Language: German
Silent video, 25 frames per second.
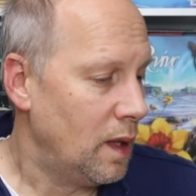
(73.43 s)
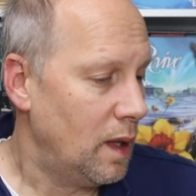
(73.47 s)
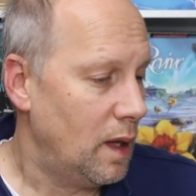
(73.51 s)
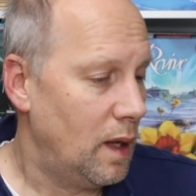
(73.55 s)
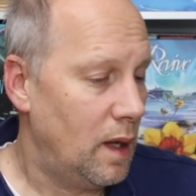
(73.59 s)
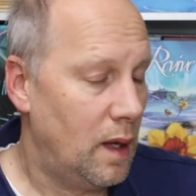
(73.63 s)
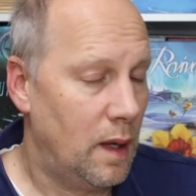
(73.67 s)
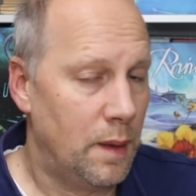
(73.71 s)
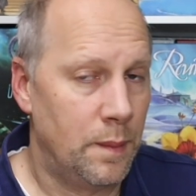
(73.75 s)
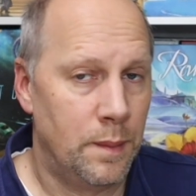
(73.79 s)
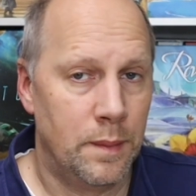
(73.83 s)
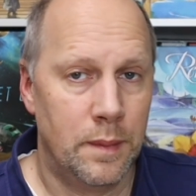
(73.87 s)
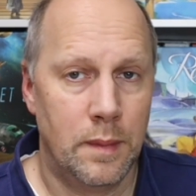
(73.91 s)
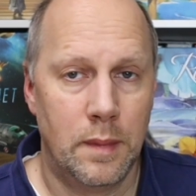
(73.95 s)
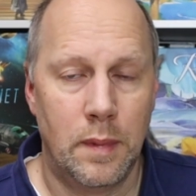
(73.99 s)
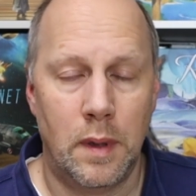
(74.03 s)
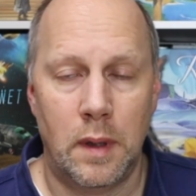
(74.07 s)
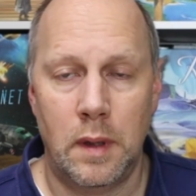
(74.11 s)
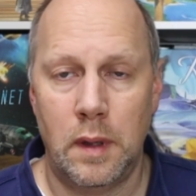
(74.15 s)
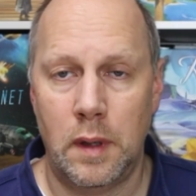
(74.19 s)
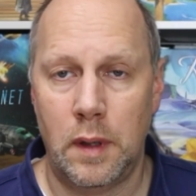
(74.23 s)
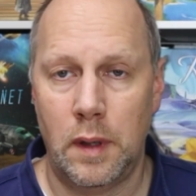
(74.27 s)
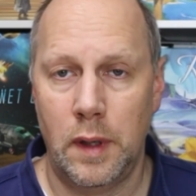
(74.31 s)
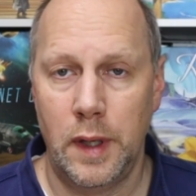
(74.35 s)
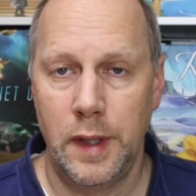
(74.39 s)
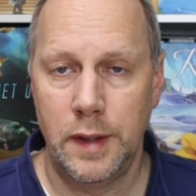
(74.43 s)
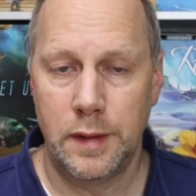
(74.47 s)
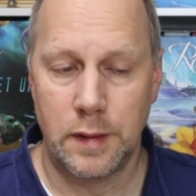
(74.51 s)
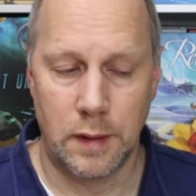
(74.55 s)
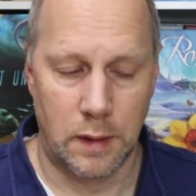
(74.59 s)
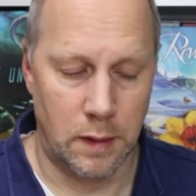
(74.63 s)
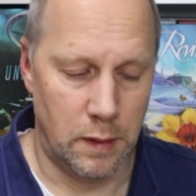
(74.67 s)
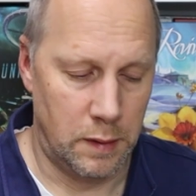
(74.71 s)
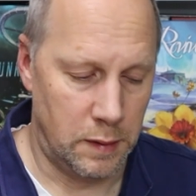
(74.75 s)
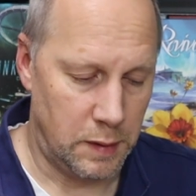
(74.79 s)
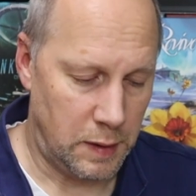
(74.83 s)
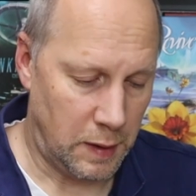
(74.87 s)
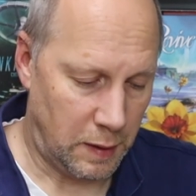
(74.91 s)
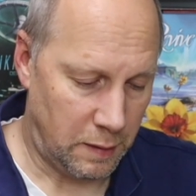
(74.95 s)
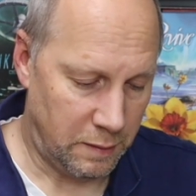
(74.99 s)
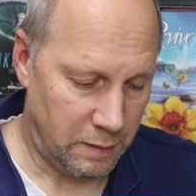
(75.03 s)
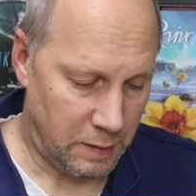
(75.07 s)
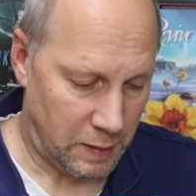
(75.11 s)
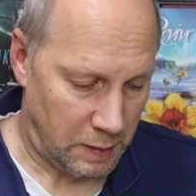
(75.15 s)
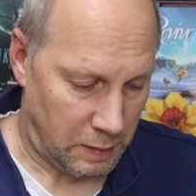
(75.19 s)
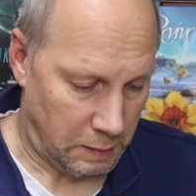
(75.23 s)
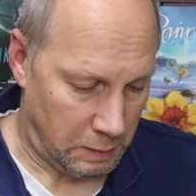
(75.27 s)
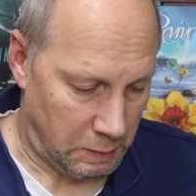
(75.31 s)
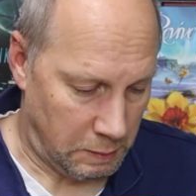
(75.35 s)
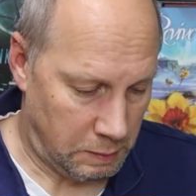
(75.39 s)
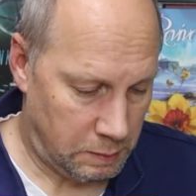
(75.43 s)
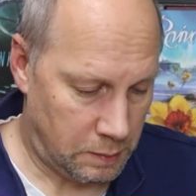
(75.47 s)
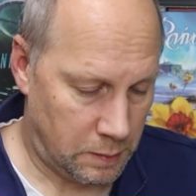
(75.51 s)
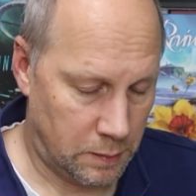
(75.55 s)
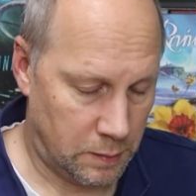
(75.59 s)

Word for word: Ähm, heute könnt ihr gewinnen.